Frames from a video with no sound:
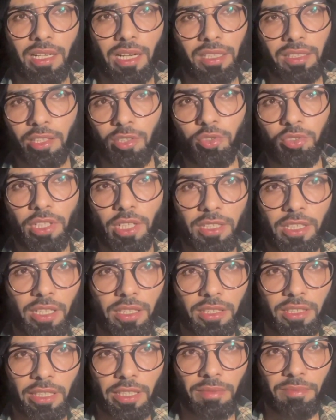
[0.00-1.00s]
रातें गुजर
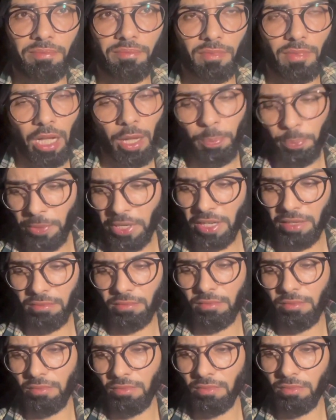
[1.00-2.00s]
जाती हैं अपने
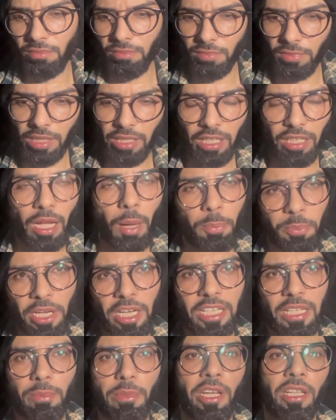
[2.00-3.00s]
अपने
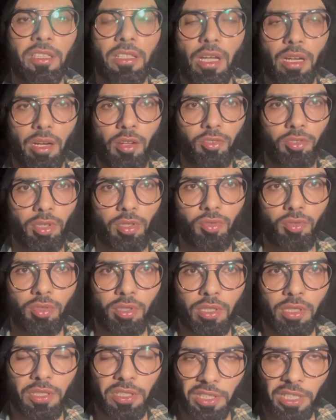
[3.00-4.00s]
लिए मेहनत कर रहा होता हूँ
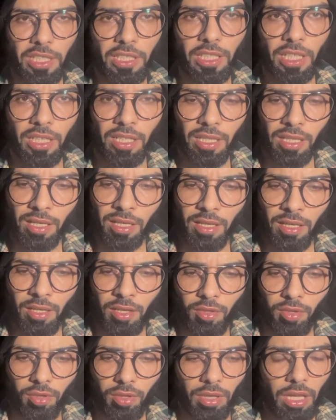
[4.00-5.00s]
ठीक है
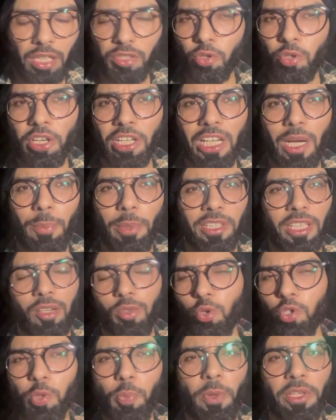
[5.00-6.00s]
ना सोने का पता
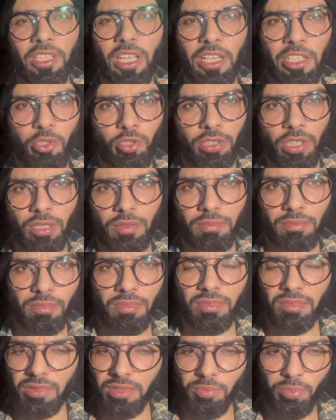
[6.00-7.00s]
कुछ पता नहीं होता
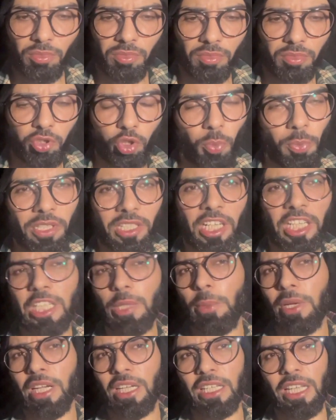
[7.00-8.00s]
चौबीस घंटे
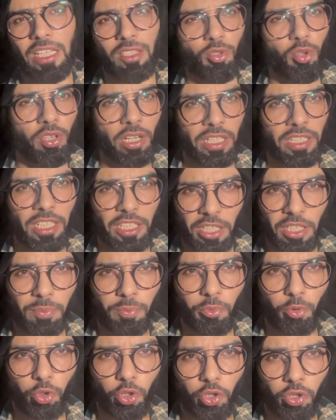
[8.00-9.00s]
में कहीं एक दो घंटे नींद
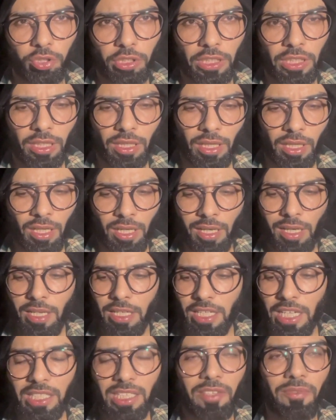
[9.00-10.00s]
पूरी होती है
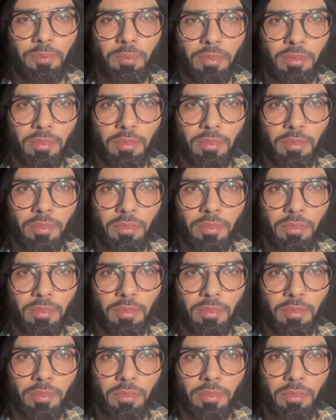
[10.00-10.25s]
ये सिर्फ